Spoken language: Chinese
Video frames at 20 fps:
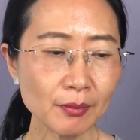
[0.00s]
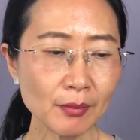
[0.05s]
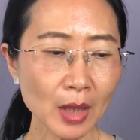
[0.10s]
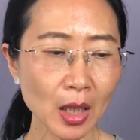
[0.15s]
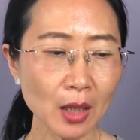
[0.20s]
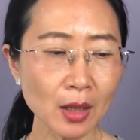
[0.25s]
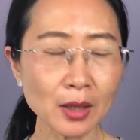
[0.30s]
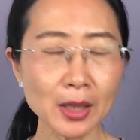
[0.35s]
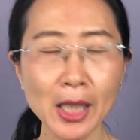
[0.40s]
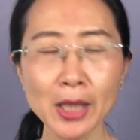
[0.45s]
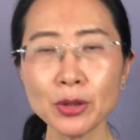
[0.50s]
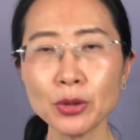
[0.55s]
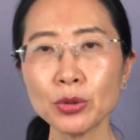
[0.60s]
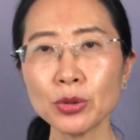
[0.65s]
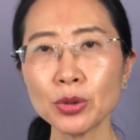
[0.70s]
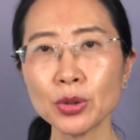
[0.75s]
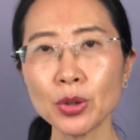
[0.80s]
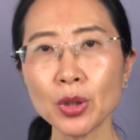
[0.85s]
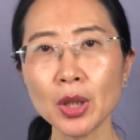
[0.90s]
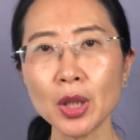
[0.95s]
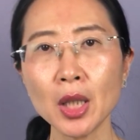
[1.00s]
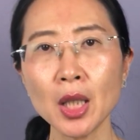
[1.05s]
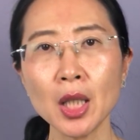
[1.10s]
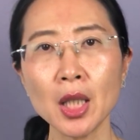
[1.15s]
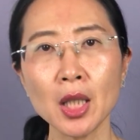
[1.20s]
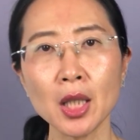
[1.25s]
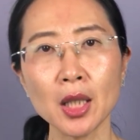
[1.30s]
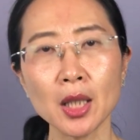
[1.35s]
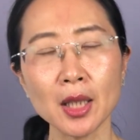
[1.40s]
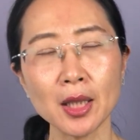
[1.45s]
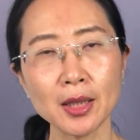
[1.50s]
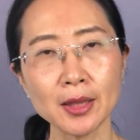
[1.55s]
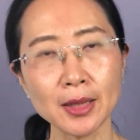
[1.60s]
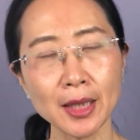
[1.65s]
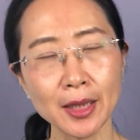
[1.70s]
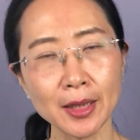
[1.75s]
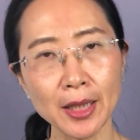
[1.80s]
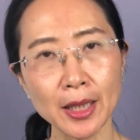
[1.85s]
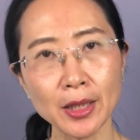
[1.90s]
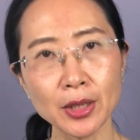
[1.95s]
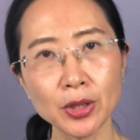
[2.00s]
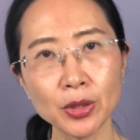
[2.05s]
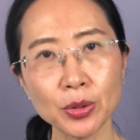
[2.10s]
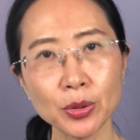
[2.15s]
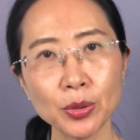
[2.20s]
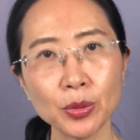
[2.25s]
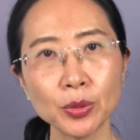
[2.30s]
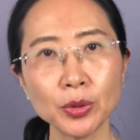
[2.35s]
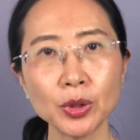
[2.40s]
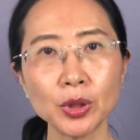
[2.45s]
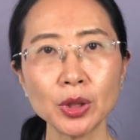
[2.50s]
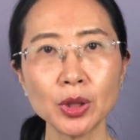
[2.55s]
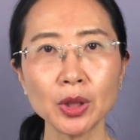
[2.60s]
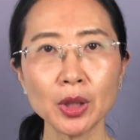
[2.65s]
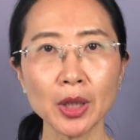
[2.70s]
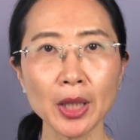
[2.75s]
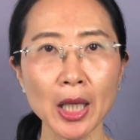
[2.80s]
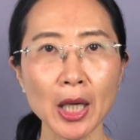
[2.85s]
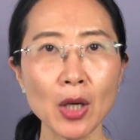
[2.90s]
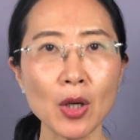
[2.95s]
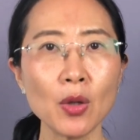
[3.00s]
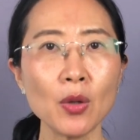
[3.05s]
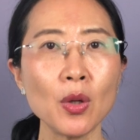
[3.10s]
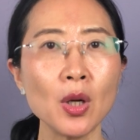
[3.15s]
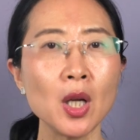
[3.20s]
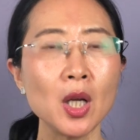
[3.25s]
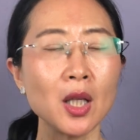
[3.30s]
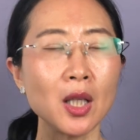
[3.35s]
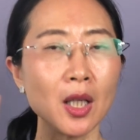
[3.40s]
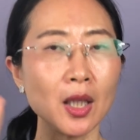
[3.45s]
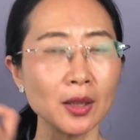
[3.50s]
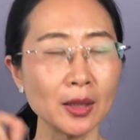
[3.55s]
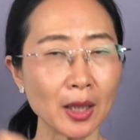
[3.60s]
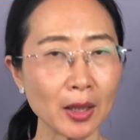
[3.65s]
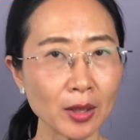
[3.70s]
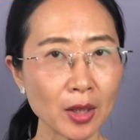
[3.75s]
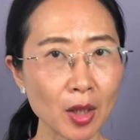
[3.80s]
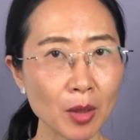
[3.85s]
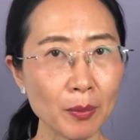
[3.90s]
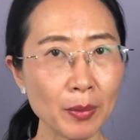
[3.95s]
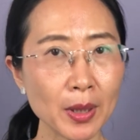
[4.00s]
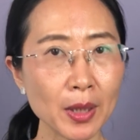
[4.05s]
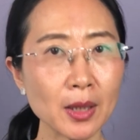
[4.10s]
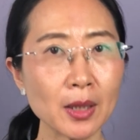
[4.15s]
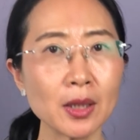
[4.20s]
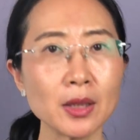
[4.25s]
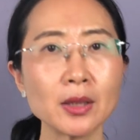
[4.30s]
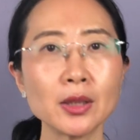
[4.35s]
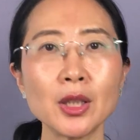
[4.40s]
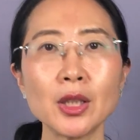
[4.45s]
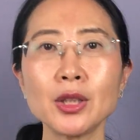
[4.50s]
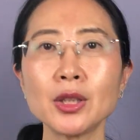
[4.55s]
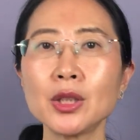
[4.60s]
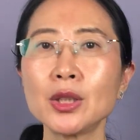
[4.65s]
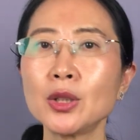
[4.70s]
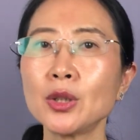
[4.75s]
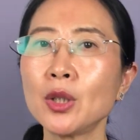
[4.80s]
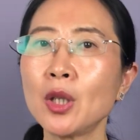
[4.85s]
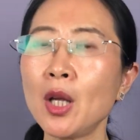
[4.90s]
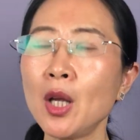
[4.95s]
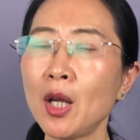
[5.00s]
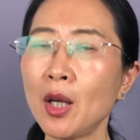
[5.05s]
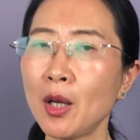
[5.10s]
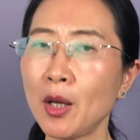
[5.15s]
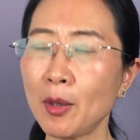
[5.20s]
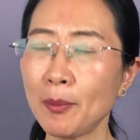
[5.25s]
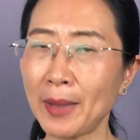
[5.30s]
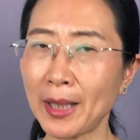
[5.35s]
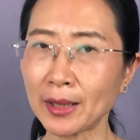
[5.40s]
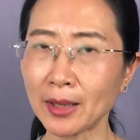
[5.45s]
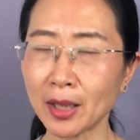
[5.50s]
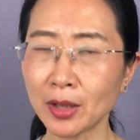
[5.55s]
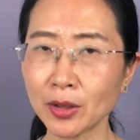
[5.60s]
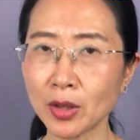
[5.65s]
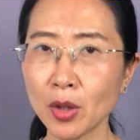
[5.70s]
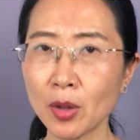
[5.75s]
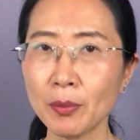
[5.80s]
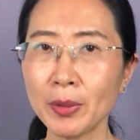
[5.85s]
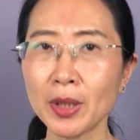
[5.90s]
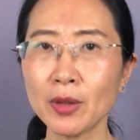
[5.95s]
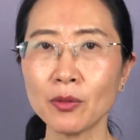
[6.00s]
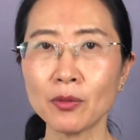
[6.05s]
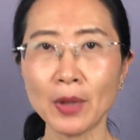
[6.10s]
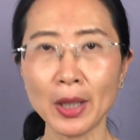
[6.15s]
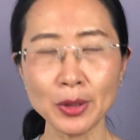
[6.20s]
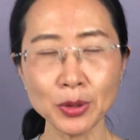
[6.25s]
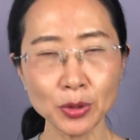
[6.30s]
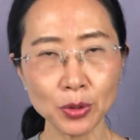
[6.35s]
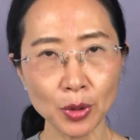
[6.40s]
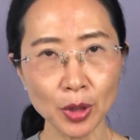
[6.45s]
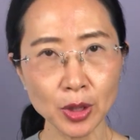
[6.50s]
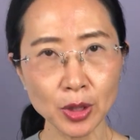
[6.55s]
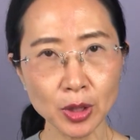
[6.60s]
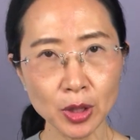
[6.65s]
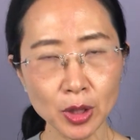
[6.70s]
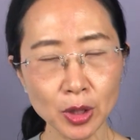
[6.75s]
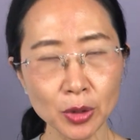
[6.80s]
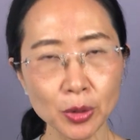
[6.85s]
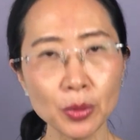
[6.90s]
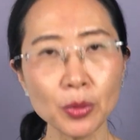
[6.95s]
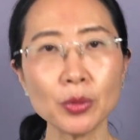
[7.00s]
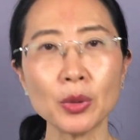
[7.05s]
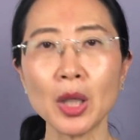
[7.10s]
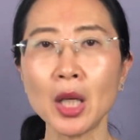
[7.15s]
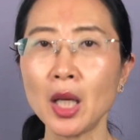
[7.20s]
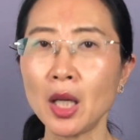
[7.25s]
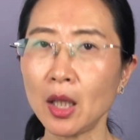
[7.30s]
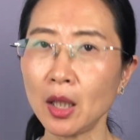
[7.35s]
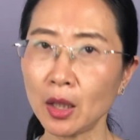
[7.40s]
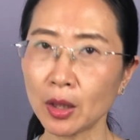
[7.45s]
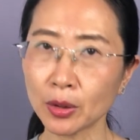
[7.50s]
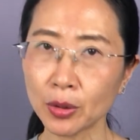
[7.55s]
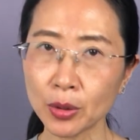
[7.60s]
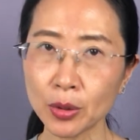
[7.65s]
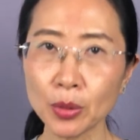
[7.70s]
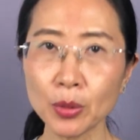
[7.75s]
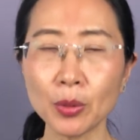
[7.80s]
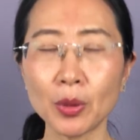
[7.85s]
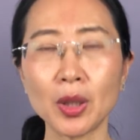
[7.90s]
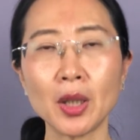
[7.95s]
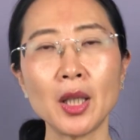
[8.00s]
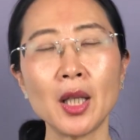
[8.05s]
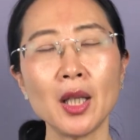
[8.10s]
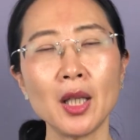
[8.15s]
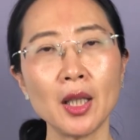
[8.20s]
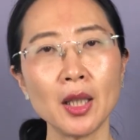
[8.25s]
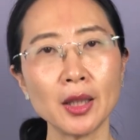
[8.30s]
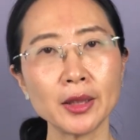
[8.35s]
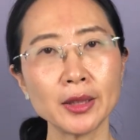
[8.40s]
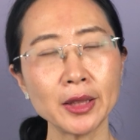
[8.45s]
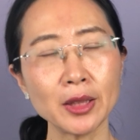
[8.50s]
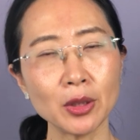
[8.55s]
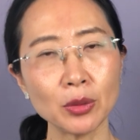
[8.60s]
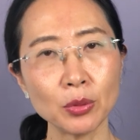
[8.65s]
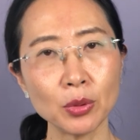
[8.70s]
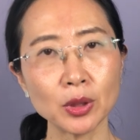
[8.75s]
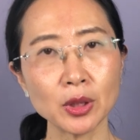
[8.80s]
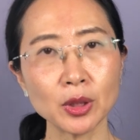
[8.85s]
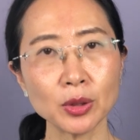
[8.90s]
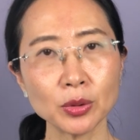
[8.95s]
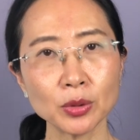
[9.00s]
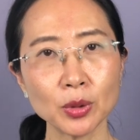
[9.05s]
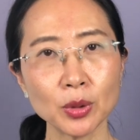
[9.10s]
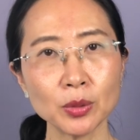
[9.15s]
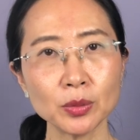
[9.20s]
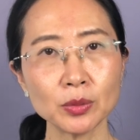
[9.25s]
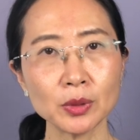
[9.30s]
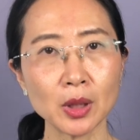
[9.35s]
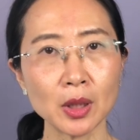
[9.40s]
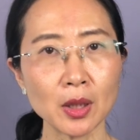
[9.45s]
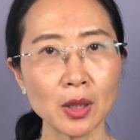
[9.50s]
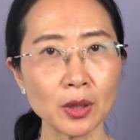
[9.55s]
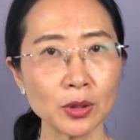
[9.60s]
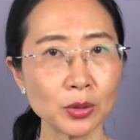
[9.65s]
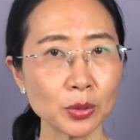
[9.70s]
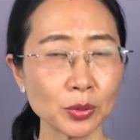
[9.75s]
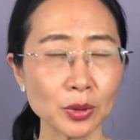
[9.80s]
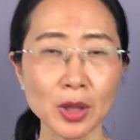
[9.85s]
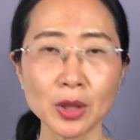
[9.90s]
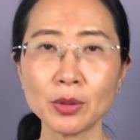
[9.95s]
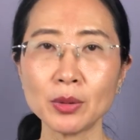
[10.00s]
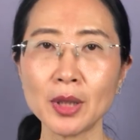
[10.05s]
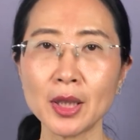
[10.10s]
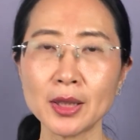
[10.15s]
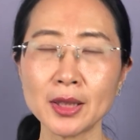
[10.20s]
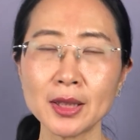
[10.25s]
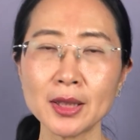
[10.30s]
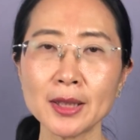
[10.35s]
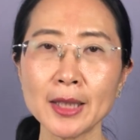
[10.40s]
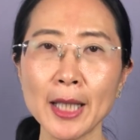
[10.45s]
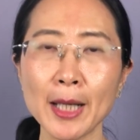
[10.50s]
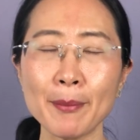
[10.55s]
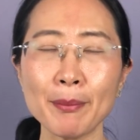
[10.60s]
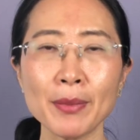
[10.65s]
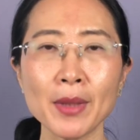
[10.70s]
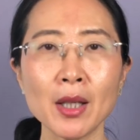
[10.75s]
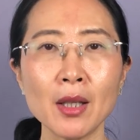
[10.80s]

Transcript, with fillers: 呃，他就是说，呃，在研究治疗呃糖尿病，甚至呃把糖尿病完全治愈，呃，cure，呃这个过程中，呃总结出来经验，